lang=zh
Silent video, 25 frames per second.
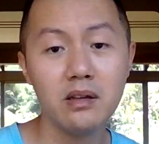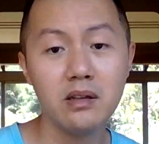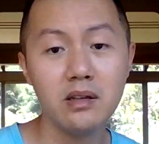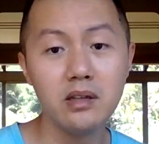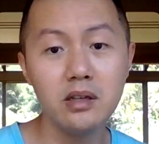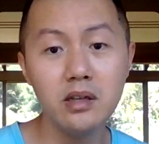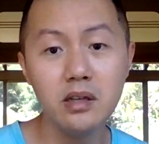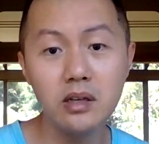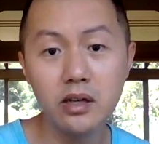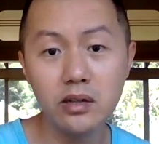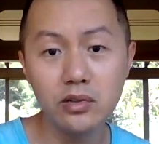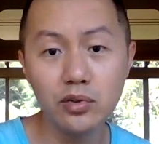
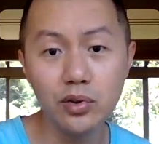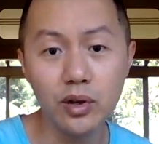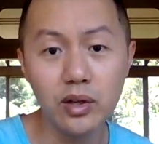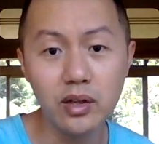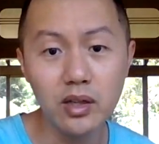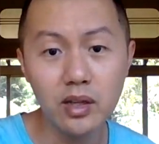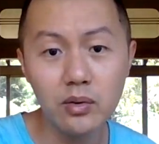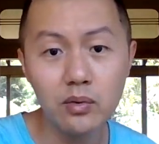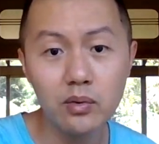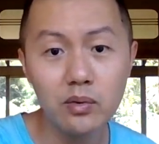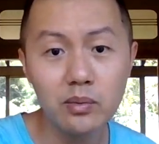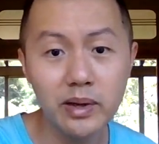一个
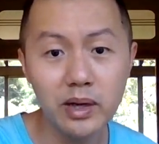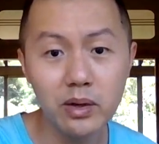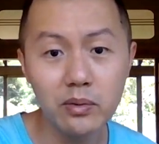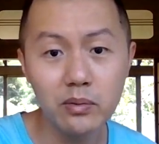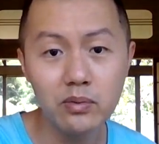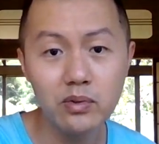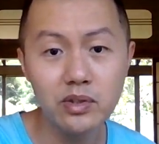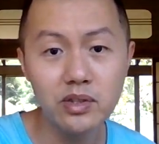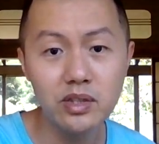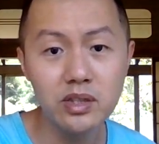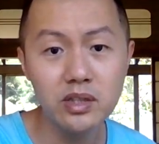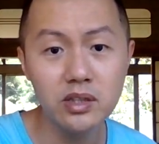权力无边
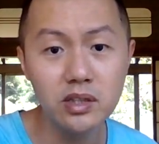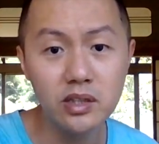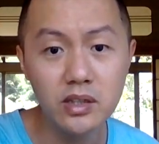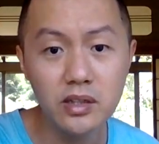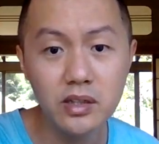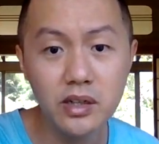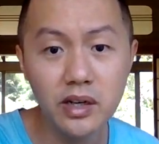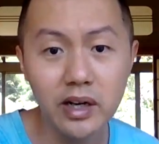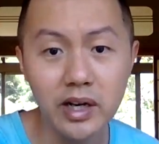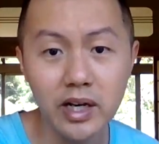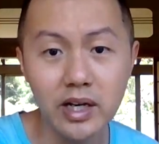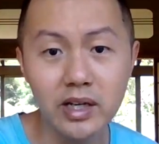无际，
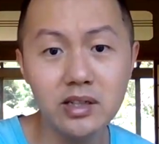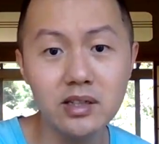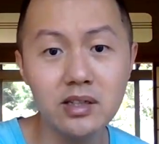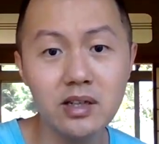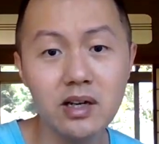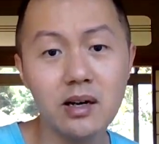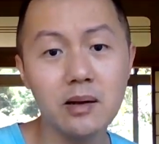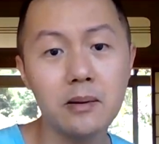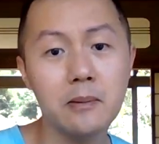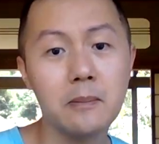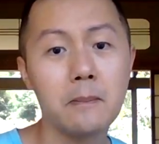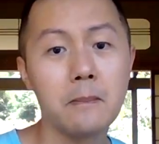一个黑
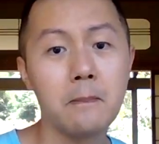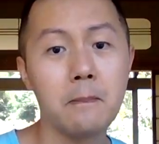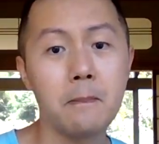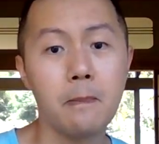箱。